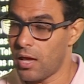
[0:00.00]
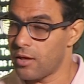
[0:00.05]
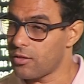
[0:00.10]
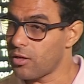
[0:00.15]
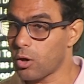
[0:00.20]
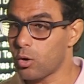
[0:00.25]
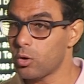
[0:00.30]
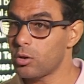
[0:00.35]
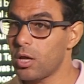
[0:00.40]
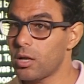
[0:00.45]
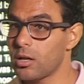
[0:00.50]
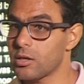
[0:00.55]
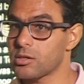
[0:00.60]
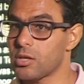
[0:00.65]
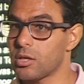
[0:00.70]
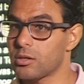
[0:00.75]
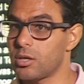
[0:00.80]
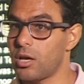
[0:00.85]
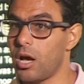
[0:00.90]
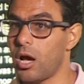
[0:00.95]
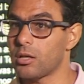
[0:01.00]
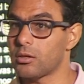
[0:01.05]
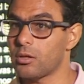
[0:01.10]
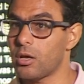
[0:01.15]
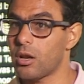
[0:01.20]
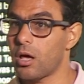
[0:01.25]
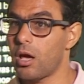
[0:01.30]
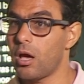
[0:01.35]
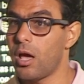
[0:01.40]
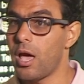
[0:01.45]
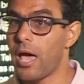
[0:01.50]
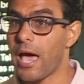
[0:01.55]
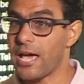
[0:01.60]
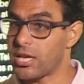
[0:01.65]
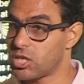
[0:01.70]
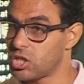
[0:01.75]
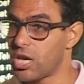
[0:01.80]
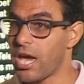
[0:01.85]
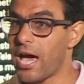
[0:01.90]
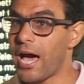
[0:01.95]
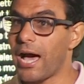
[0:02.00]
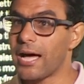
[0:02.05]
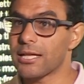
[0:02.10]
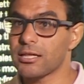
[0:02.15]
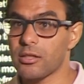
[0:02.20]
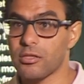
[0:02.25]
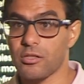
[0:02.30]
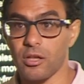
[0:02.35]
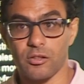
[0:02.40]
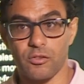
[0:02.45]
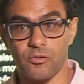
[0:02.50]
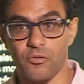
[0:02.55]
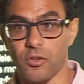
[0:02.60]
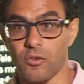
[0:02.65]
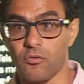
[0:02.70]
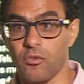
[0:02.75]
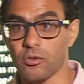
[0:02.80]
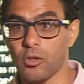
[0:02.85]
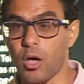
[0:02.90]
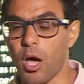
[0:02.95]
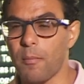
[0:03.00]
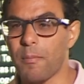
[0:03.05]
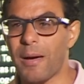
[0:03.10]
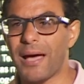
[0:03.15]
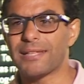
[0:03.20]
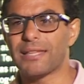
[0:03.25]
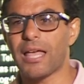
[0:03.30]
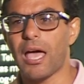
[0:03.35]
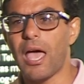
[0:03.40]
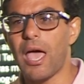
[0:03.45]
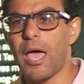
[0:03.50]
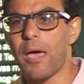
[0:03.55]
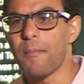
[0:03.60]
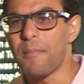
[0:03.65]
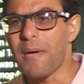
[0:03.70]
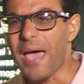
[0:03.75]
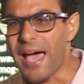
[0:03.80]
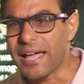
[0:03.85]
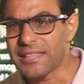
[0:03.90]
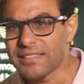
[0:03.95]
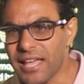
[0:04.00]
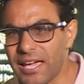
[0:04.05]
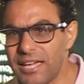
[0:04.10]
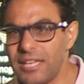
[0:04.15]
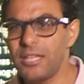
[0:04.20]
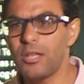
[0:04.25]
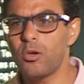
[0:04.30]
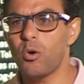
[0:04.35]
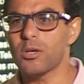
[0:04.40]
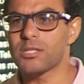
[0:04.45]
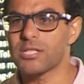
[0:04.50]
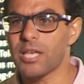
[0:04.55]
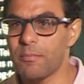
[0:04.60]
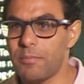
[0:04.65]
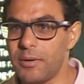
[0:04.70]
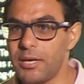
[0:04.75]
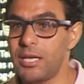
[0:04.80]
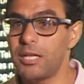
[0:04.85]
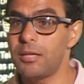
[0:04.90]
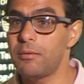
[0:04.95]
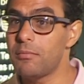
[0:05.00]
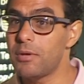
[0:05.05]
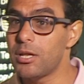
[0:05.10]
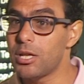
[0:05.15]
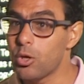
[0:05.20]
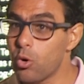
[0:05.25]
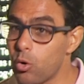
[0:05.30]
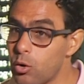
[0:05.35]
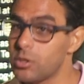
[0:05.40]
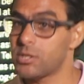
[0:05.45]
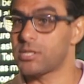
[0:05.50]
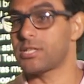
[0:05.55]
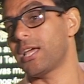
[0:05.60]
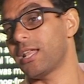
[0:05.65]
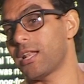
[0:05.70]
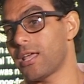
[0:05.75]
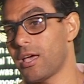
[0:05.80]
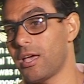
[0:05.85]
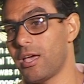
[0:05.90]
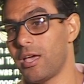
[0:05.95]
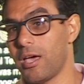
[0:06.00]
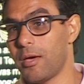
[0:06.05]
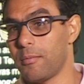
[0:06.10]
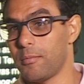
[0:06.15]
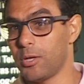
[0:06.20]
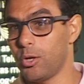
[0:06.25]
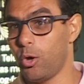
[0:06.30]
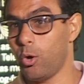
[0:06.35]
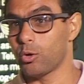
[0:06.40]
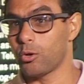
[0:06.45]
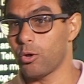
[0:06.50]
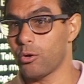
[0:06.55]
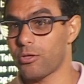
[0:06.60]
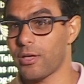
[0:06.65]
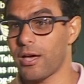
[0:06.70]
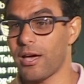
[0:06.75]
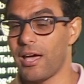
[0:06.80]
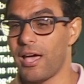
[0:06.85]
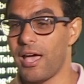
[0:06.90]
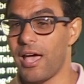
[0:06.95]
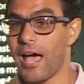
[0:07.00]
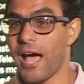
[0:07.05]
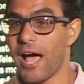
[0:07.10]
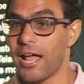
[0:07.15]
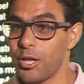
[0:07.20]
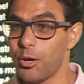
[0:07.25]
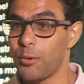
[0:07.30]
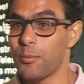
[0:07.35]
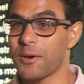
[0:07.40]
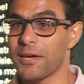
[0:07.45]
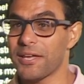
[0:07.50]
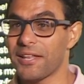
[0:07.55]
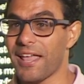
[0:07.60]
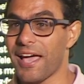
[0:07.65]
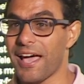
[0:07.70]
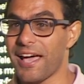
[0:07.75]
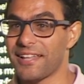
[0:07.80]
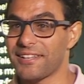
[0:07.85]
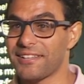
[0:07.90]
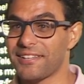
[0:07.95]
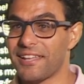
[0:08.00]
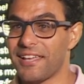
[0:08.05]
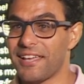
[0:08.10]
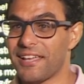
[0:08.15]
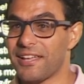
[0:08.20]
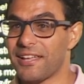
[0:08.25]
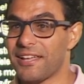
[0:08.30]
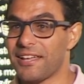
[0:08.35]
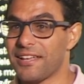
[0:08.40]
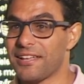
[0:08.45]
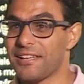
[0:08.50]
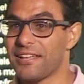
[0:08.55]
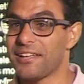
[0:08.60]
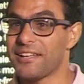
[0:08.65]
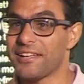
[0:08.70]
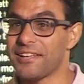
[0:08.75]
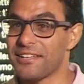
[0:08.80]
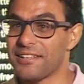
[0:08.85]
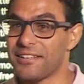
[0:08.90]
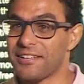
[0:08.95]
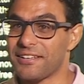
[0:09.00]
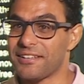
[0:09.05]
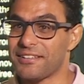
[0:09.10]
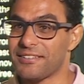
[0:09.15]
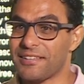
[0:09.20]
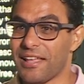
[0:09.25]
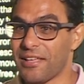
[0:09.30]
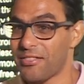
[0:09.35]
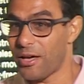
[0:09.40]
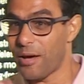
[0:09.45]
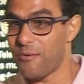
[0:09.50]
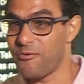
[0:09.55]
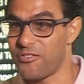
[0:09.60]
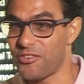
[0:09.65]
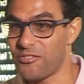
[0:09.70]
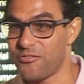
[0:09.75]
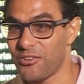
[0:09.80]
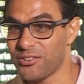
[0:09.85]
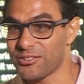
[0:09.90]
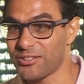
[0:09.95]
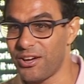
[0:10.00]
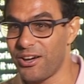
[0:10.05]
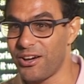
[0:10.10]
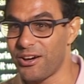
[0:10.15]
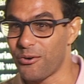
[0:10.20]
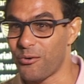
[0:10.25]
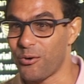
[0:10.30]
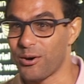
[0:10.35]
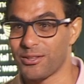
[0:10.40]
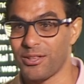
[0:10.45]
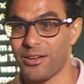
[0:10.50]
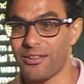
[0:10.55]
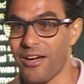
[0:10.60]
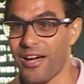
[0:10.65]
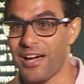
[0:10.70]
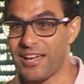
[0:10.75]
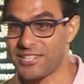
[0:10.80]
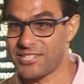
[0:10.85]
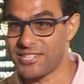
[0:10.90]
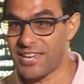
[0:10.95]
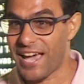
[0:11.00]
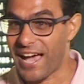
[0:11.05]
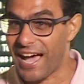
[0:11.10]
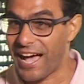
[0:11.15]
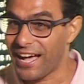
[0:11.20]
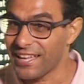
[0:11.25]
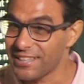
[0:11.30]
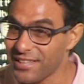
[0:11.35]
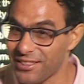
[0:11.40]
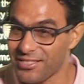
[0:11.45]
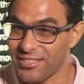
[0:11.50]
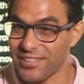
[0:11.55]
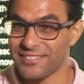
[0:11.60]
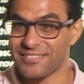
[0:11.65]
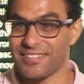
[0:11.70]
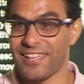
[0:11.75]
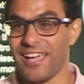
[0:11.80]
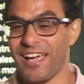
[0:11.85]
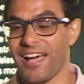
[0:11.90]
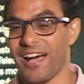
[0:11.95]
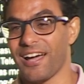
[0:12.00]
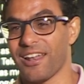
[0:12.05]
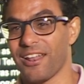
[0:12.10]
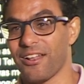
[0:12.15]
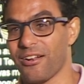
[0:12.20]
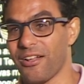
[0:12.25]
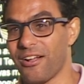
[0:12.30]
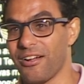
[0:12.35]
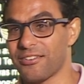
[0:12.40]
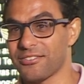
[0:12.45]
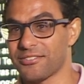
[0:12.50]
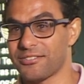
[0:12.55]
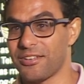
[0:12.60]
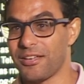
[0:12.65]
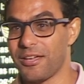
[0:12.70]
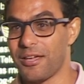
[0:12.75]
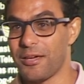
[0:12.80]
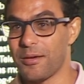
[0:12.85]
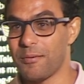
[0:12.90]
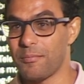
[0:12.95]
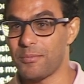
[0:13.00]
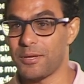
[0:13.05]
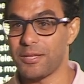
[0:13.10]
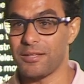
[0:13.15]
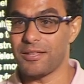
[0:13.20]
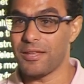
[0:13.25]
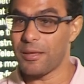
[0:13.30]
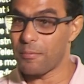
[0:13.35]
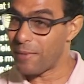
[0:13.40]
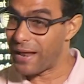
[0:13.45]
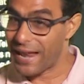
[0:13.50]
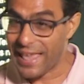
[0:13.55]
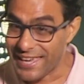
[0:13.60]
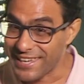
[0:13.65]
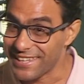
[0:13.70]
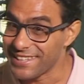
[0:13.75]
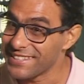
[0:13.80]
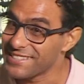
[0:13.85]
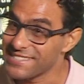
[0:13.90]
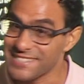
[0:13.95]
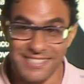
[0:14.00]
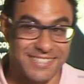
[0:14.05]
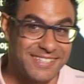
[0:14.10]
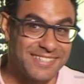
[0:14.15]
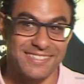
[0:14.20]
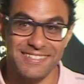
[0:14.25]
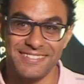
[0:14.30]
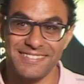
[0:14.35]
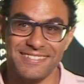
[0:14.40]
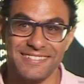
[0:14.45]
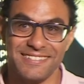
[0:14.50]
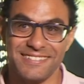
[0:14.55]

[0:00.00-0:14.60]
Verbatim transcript: إذا كنا نستطيع أن نرى أشياء حدثت في الفضاء بعد 270 مليون سنة من حدوثها هل يمكن أن آه، نذهب في الفضاء ونرى أشياء حدثت على الأرض من ملايين السنين؟